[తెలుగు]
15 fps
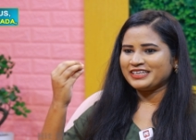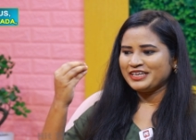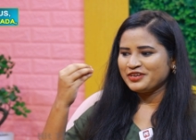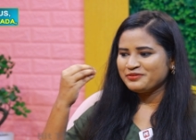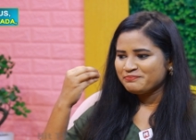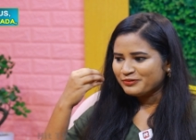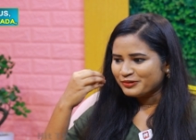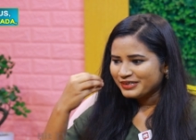
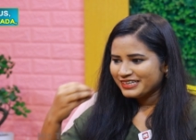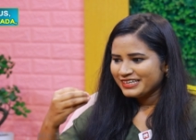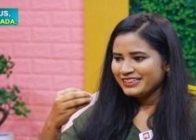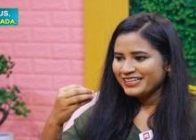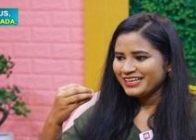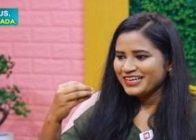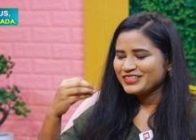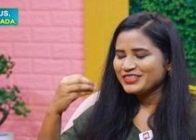నేను
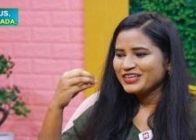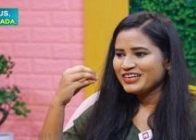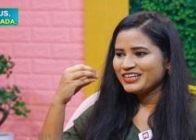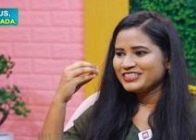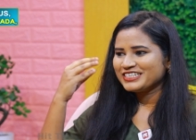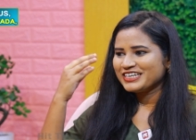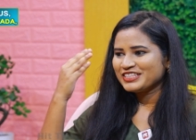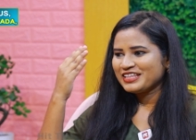పుట్టిందే
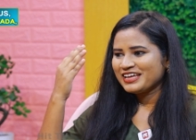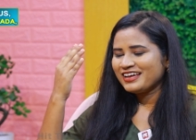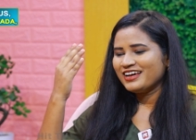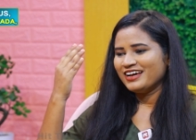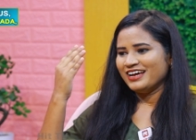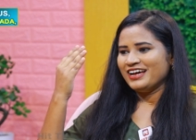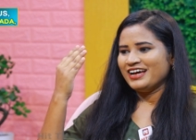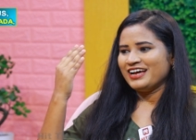ఇతరుల చేత
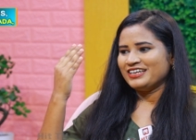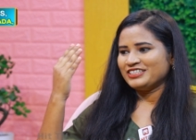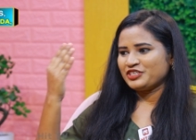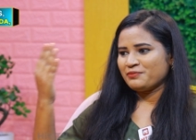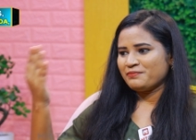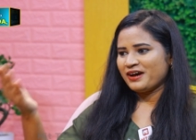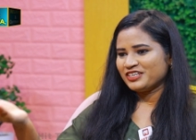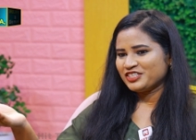
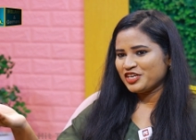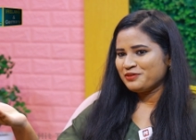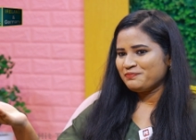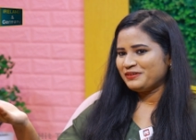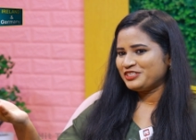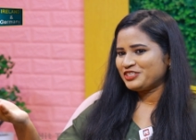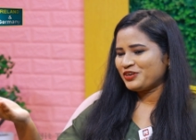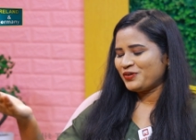షబాష్
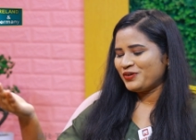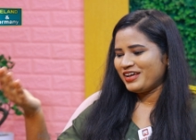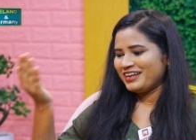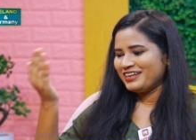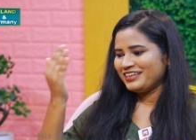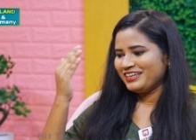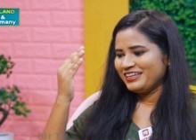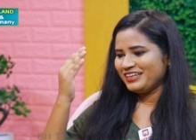
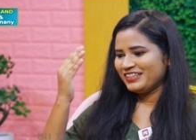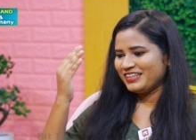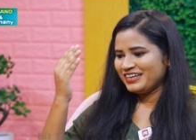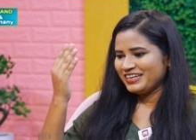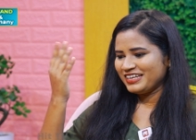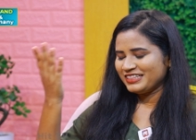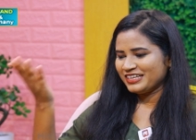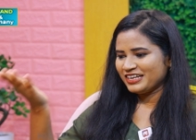అనిపించుకోవడానికి
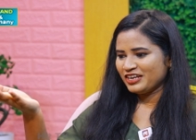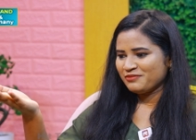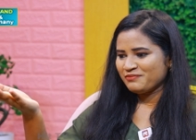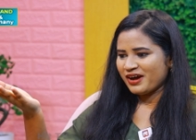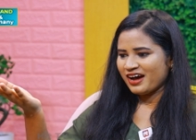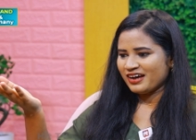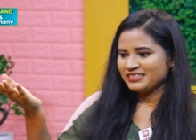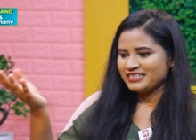లేదంటే ఇతరుల
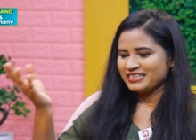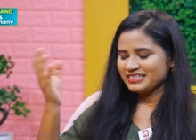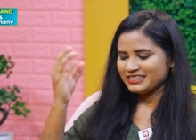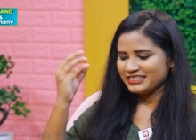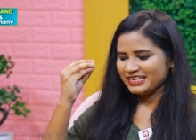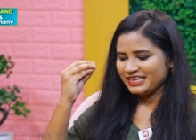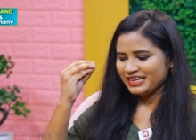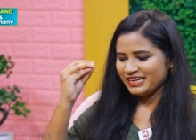మార్క్స్
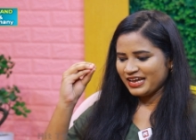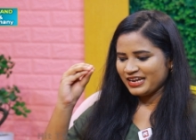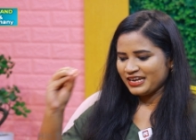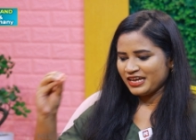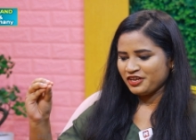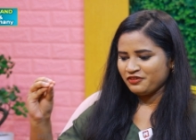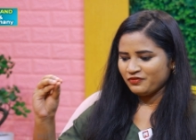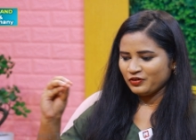వేస్తేనే నా
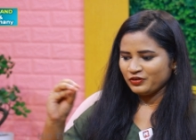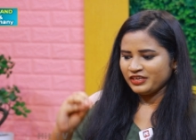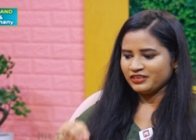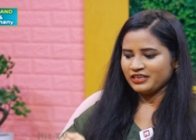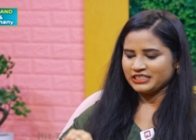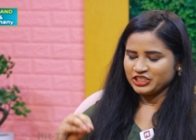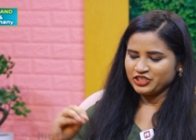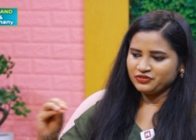లైఫ్లో
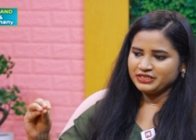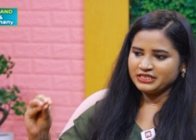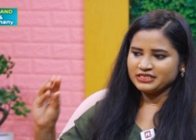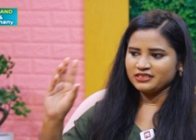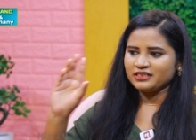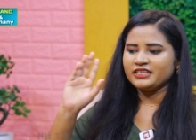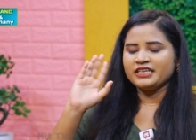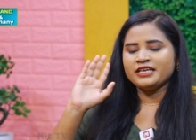నేను అచీవ్
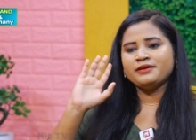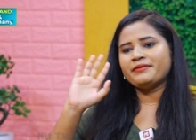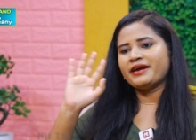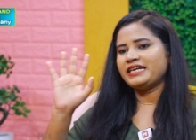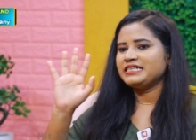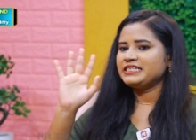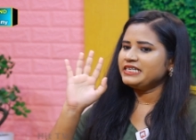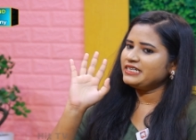చేసిన ఈ
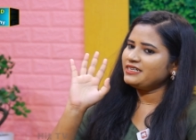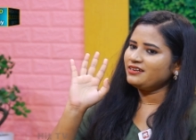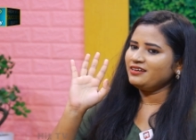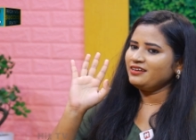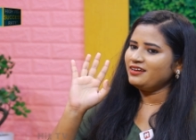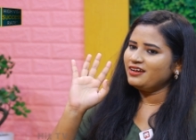మైండ్ సెట్